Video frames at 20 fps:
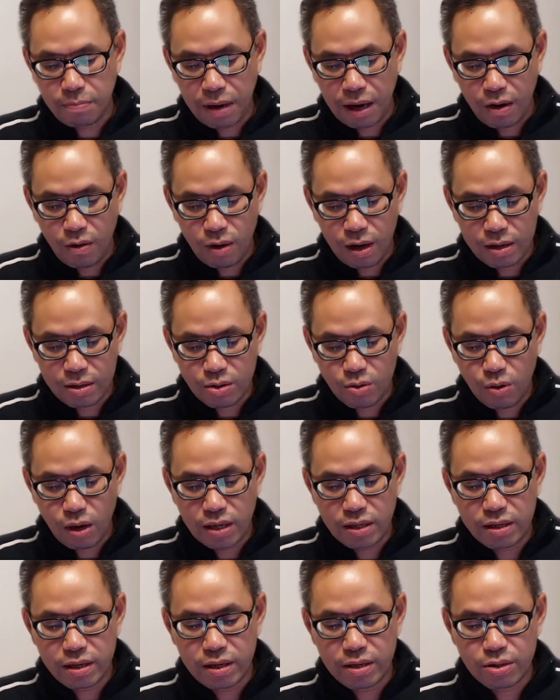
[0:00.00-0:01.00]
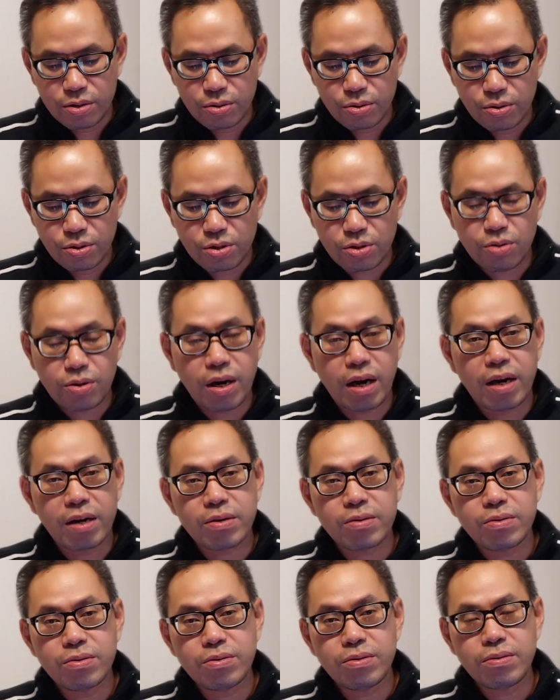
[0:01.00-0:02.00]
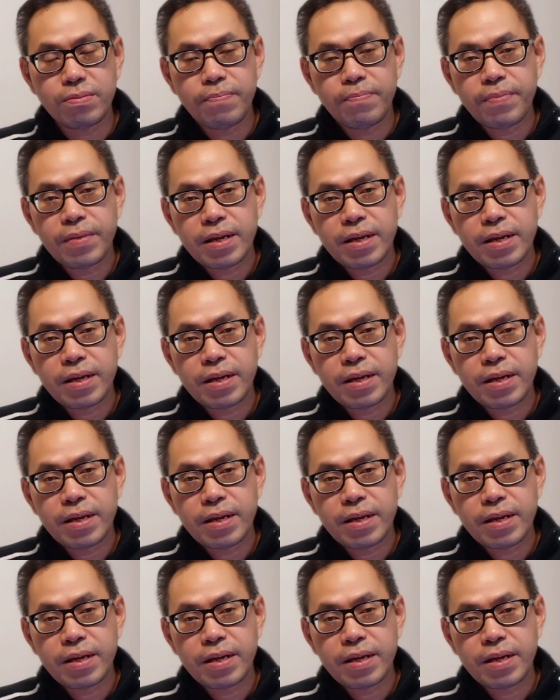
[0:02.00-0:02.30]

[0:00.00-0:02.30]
bahwa Tuhan Yesus saudaraku